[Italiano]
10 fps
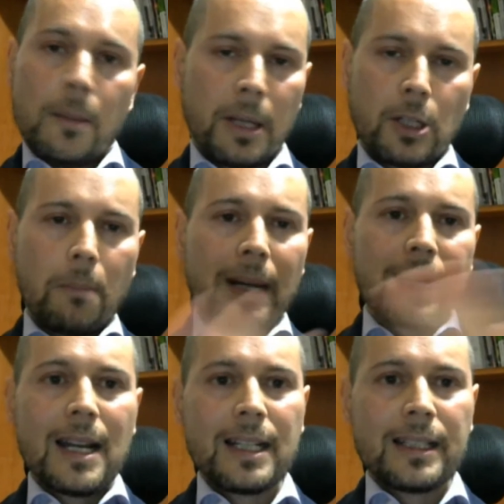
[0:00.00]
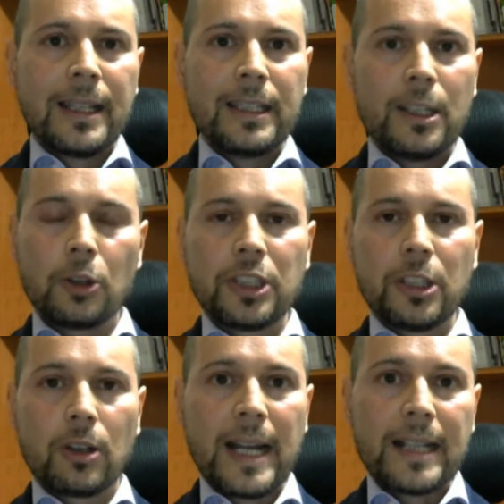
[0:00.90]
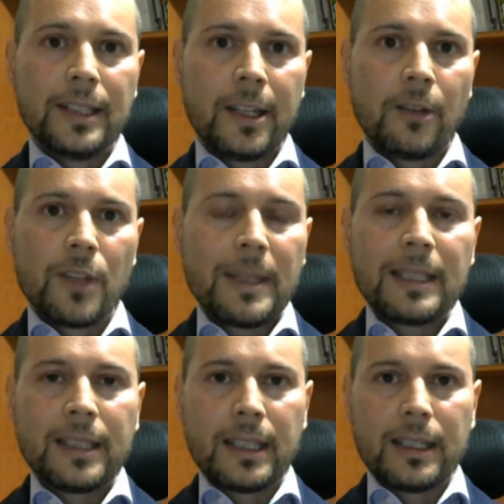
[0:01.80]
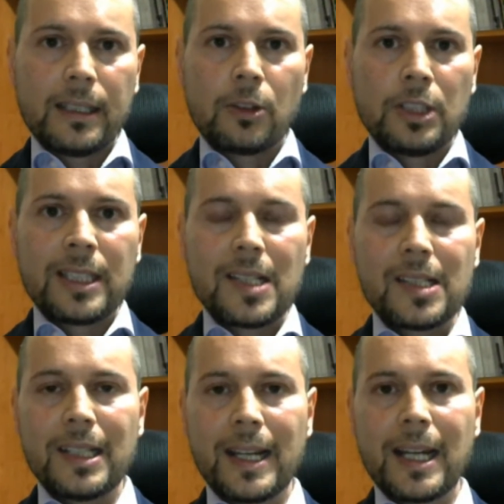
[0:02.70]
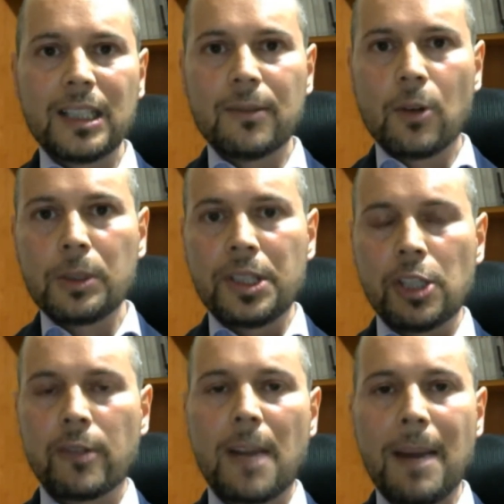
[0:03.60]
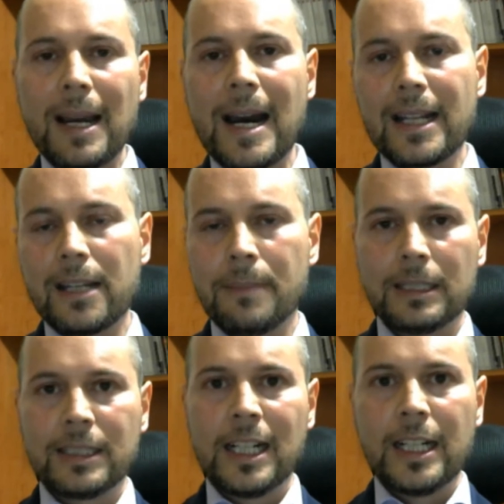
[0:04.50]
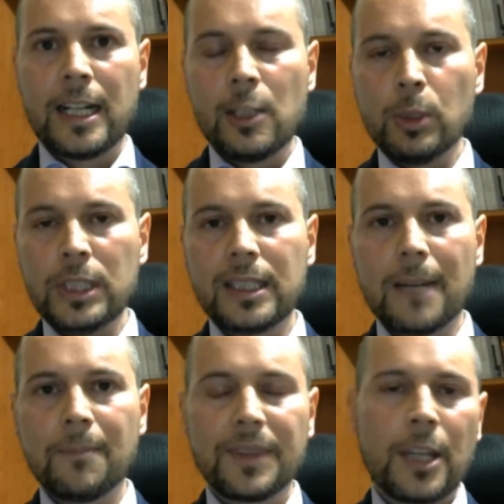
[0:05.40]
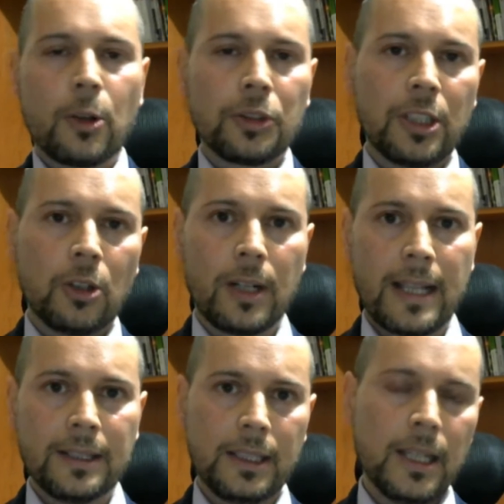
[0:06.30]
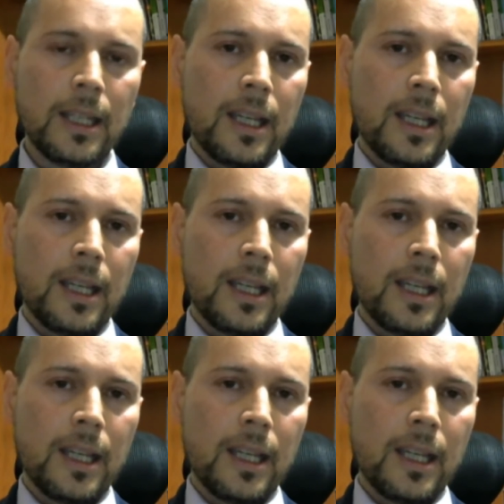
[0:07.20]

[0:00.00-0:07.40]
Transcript: per non parlare dei conti correnti che ovviamente con i tassi in negativo, quindi si dovrà pagare per tenere la liquidità nei conti correnti.